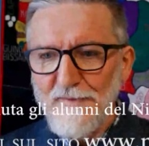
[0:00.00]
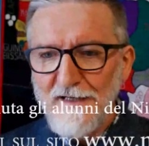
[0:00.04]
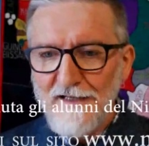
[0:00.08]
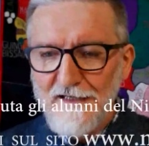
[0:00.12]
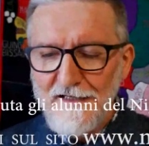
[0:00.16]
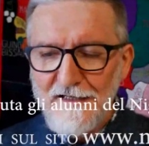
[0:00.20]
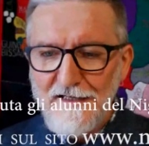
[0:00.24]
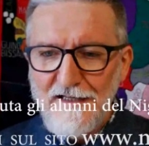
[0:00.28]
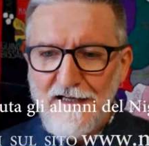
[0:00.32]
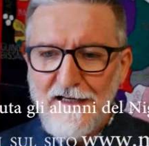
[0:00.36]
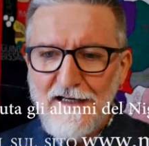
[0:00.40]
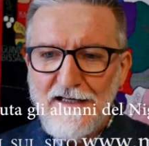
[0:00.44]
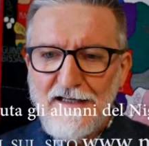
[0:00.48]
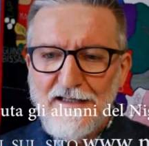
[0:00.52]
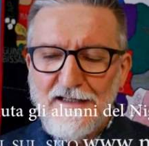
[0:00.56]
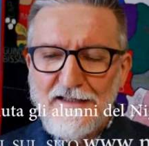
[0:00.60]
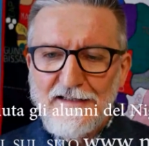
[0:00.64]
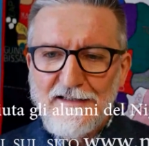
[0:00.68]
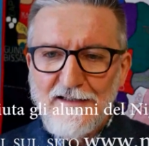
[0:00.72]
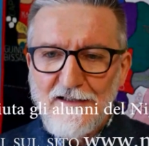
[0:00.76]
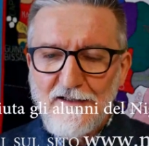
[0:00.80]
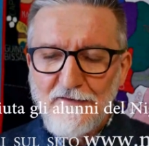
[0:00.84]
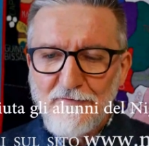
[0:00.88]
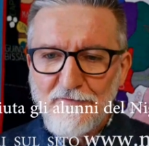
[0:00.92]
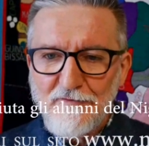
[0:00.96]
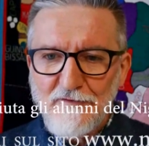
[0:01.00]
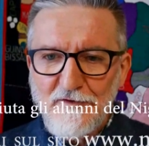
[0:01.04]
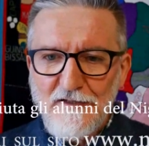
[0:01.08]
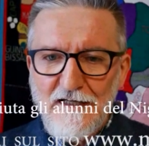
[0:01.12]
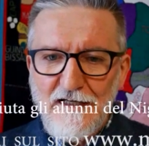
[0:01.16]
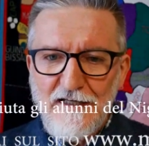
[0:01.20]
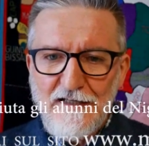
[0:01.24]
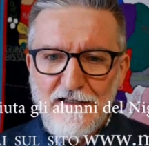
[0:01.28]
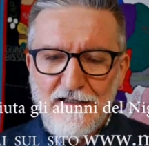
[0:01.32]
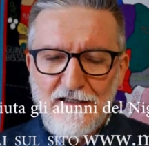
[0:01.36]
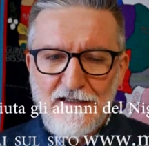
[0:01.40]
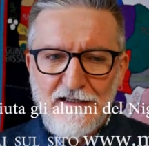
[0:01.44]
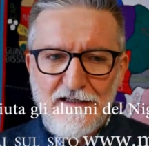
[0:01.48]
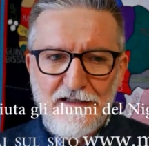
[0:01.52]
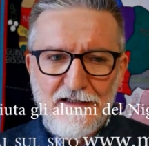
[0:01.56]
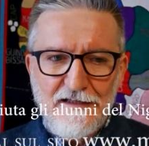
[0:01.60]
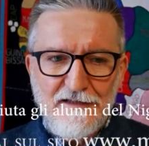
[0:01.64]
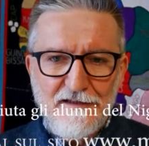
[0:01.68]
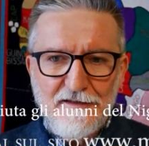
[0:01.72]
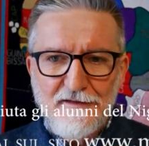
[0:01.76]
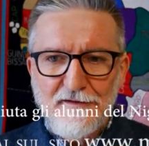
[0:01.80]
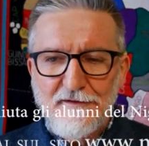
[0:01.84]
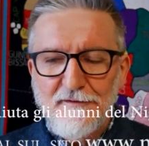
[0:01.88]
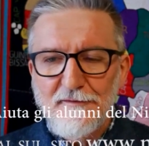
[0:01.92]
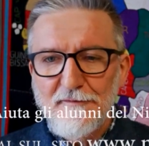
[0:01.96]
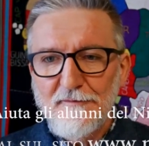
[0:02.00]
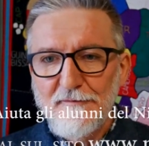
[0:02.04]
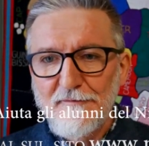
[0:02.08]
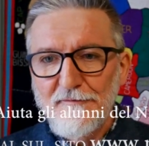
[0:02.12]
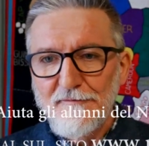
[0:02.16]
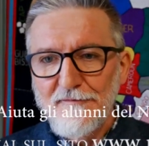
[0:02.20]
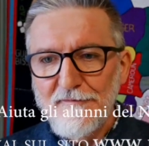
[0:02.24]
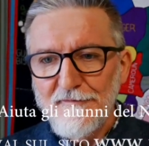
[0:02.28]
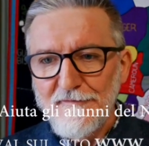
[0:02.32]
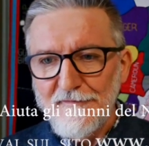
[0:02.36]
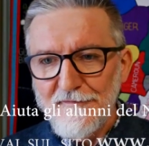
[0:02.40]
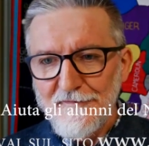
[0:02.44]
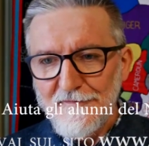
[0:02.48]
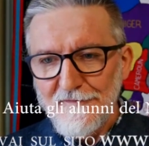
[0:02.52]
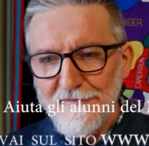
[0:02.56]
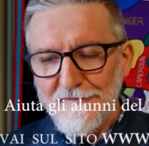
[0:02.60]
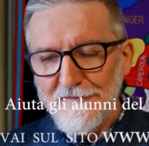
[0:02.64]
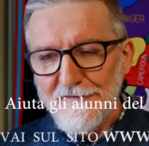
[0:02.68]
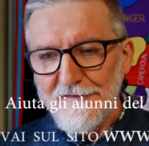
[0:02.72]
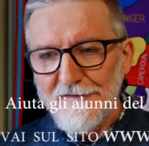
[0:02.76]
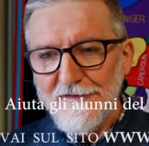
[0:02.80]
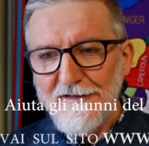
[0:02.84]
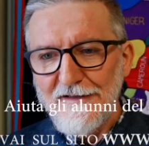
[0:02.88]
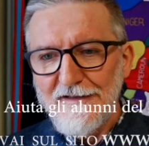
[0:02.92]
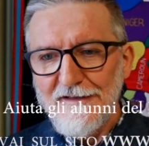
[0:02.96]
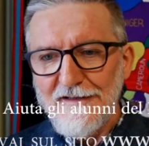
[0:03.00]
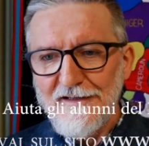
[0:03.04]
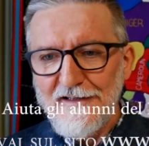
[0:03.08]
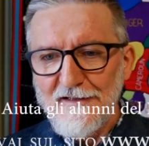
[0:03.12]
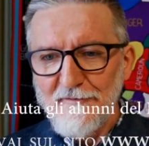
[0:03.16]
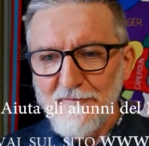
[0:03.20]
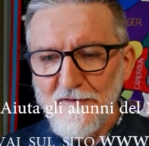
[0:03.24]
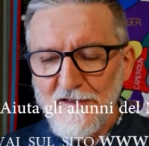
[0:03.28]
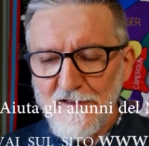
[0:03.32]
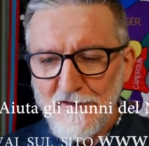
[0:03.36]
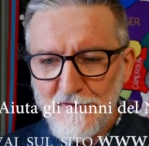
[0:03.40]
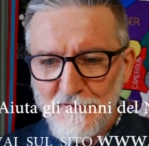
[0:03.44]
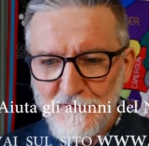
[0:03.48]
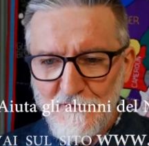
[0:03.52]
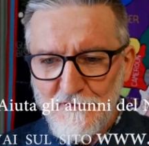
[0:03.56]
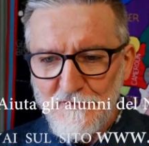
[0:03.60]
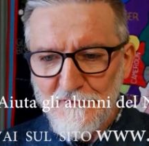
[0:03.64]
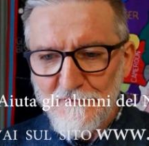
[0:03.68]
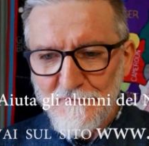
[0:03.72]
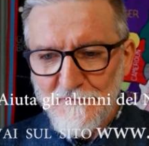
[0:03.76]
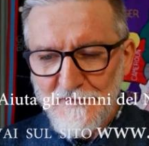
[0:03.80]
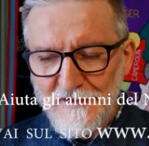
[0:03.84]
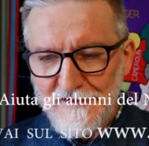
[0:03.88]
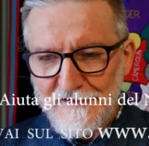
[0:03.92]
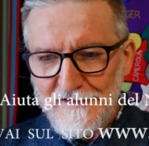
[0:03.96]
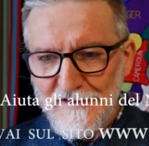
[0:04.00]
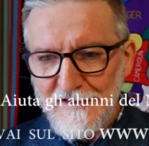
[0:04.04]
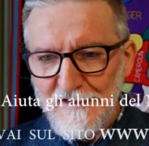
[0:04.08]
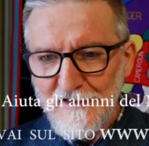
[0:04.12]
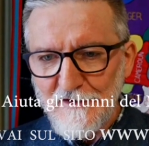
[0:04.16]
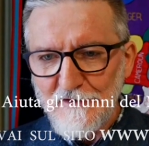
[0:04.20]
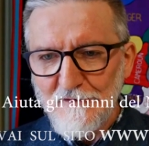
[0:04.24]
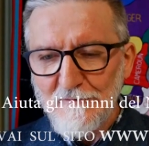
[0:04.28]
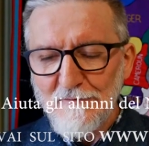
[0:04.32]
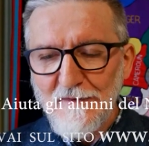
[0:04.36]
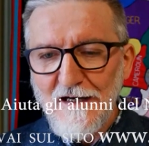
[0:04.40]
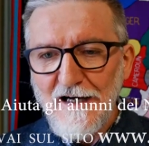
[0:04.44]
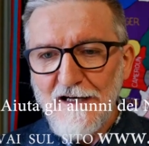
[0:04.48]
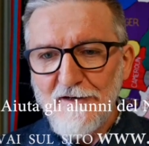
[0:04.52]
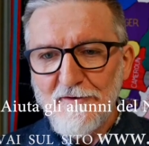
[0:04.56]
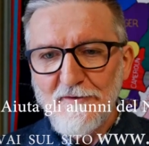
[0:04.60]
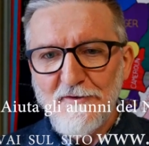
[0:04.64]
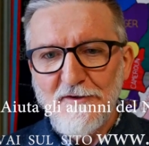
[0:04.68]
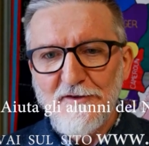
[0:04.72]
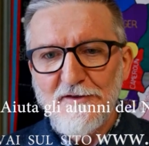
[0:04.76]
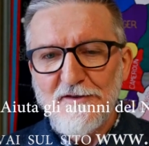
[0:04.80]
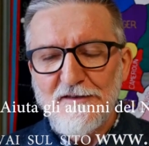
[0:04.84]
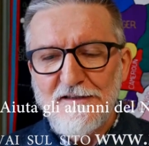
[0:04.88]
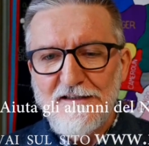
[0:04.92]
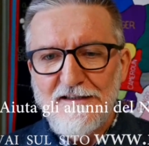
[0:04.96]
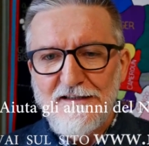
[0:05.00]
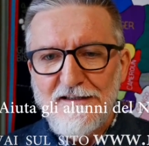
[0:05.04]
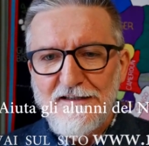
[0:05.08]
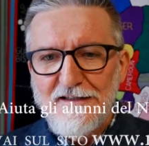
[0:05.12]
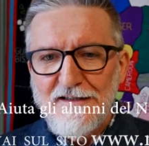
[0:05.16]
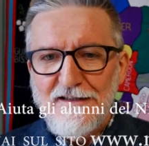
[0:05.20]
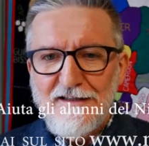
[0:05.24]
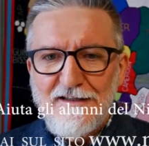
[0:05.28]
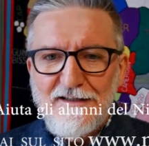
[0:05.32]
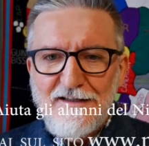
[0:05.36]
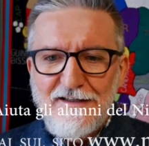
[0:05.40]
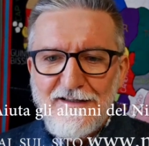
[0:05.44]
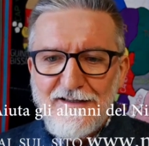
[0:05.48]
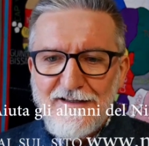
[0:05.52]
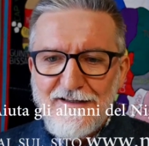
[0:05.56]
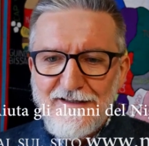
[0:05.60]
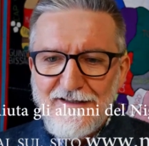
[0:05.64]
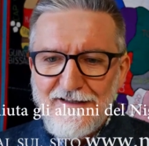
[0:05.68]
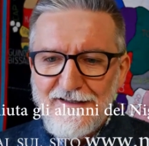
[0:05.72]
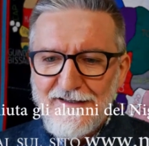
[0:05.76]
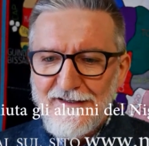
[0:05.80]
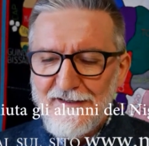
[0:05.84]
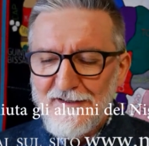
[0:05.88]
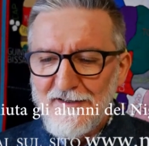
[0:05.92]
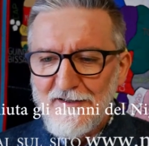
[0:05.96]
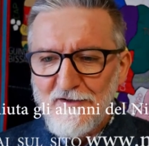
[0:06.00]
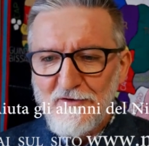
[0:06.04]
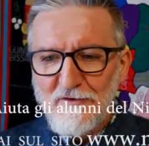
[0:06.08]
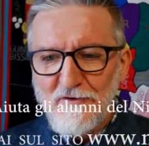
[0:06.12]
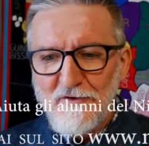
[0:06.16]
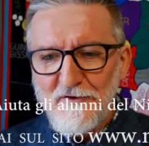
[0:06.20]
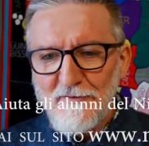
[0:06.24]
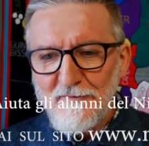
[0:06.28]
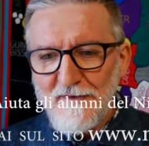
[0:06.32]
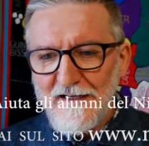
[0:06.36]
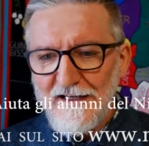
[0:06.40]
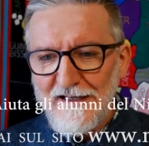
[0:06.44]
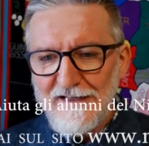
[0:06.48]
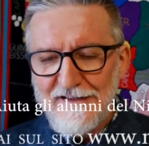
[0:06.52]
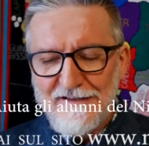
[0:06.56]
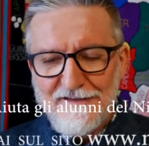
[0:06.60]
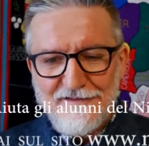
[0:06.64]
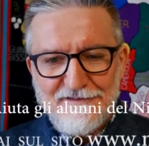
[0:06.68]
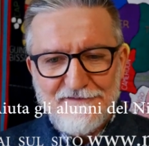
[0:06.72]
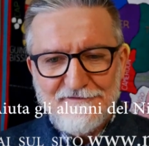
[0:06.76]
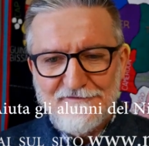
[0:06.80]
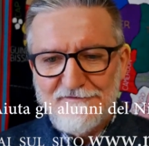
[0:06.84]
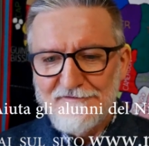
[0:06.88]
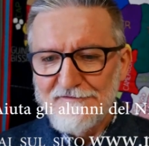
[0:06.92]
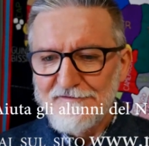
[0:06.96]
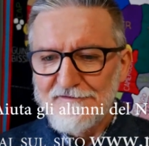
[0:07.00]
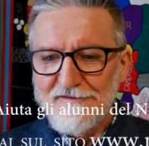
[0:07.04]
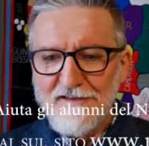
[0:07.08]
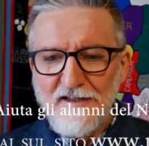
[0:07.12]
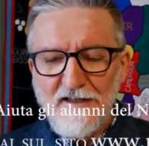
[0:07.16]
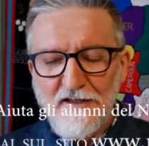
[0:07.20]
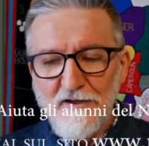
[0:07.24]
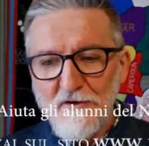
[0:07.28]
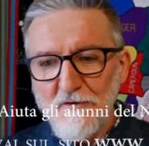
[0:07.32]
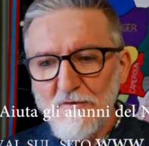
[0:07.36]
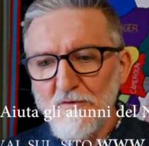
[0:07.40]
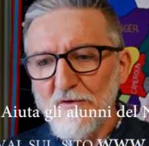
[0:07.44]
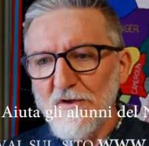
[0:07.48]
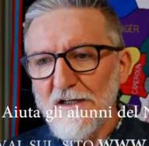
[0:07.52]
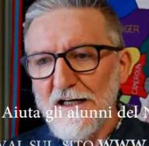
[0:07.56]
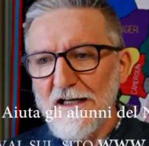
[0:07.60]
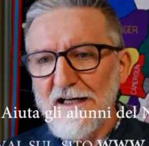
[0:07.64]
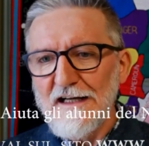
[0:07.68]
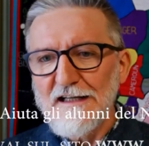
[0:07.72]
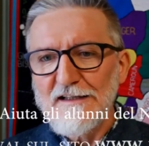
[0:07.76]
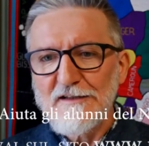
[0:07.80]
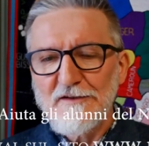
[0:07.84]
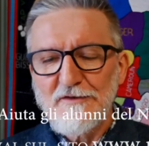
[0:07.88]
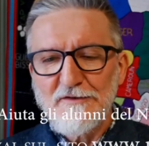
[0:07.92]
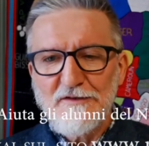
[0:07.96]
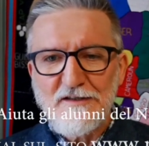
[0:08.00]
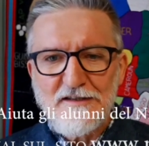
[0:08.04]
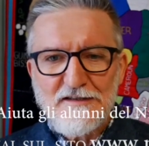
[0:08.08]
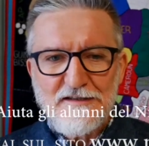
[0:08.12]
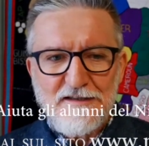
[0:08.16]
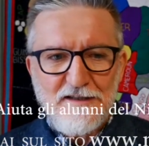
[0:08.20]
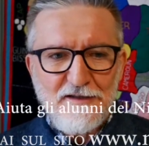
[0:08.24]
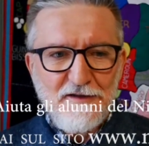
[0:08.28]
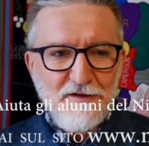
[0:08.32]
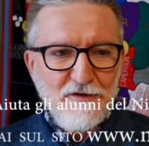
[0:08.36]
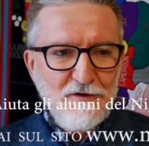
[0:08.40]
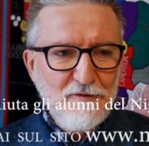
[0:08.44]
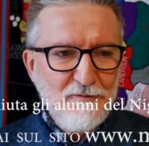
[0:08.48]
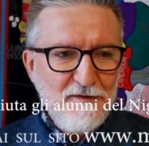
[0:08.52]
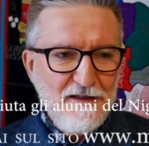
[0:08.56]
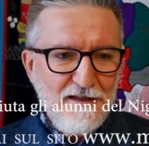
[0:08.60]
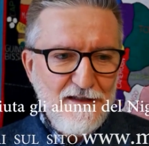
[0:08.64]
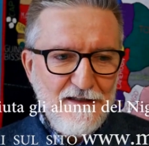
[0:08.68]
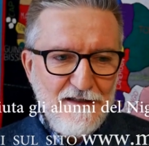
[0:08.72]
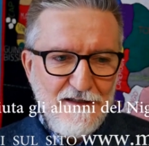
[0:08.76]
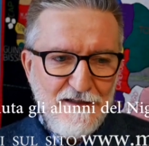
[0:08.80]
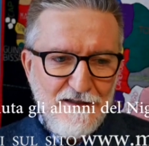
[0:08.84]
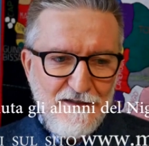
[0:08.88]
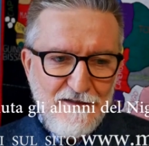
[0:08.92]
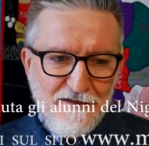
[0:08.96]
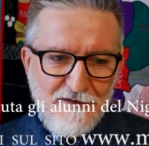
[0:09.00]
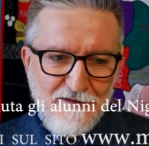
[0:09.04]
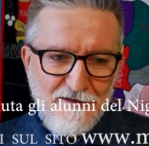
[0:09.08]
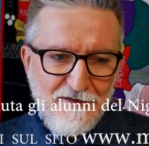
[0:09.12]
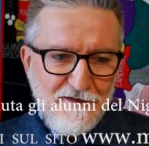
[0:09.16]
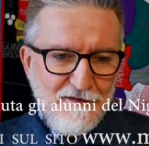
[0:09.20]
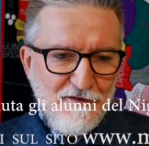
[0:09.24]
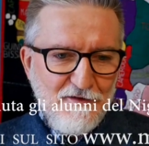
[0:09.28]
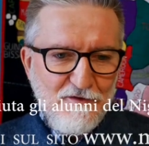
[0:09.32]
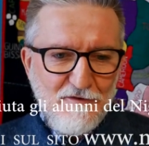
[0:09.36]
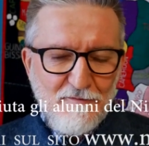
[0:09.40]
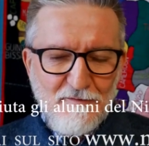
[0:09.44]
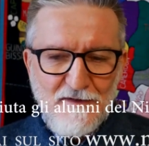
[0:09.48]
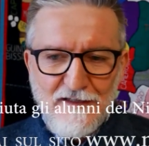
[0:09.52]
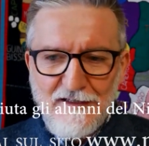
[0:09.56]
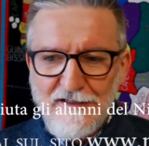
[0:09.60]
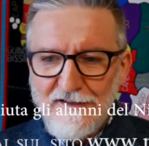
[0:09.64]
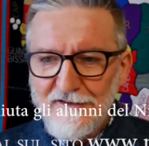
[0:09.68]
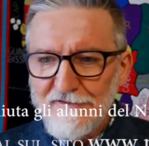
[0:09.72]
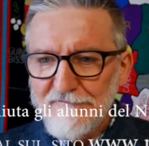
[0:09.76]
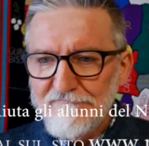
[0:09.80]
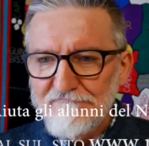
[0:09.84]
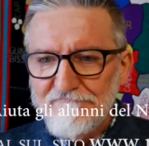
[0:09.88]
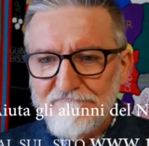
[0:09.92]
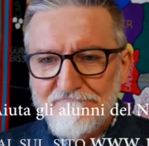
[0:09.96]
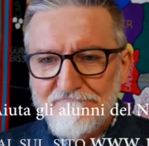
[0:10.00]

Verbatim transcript: parlare, telefonare a, all'amico, confratello Mauro, e anche lui mi ha rincuorato dicendomi come